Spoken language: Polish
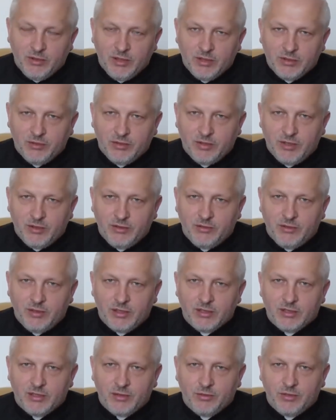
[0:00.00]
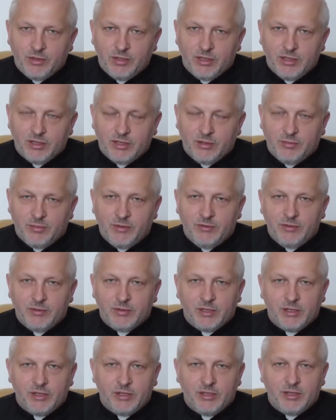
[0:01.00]
Jezusie faryzeusze, że w pewnym
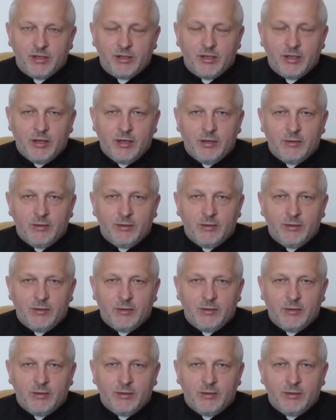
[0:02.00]
sensie